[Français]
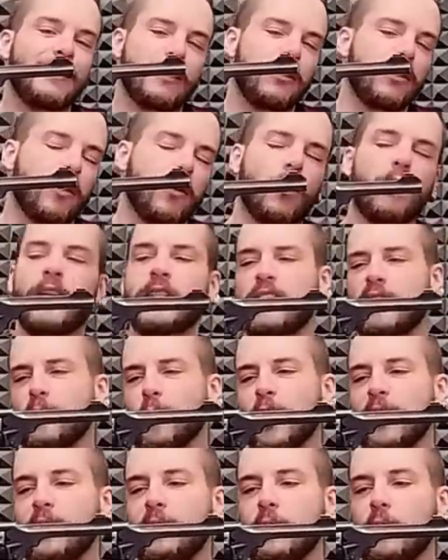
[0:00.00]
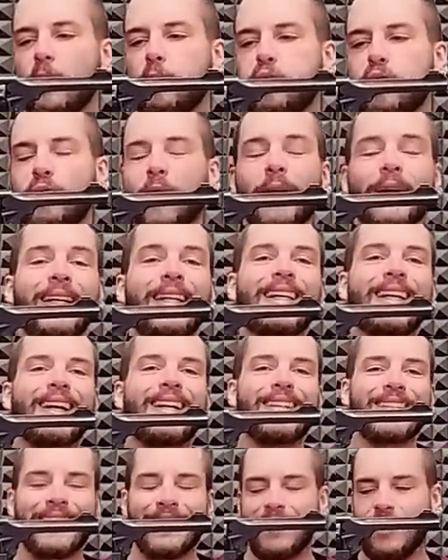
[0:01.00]
relativement à tort pouvoir
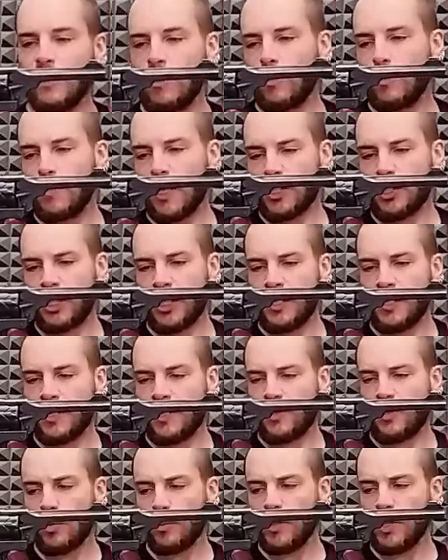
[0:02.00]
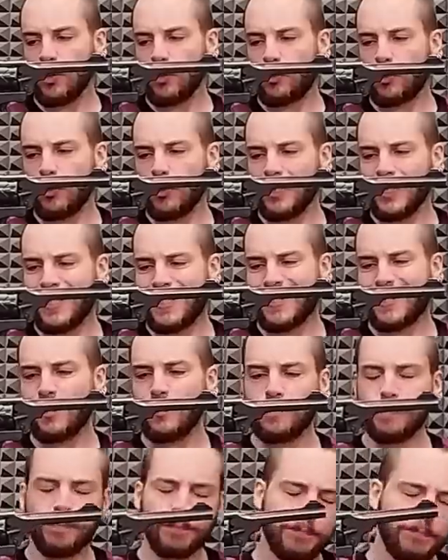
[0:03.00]
écraser le marché des semi-autos
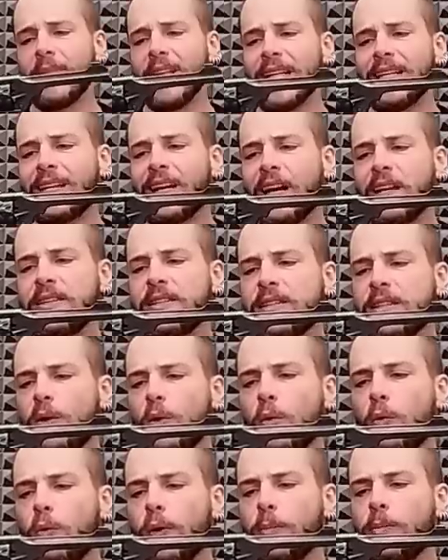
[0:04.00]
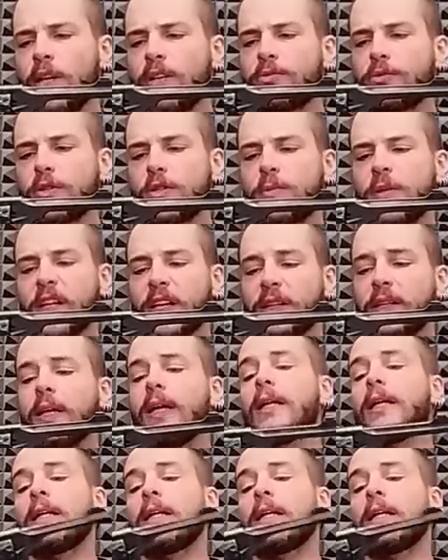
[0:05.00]
naissants grâce au Webley Fosberry.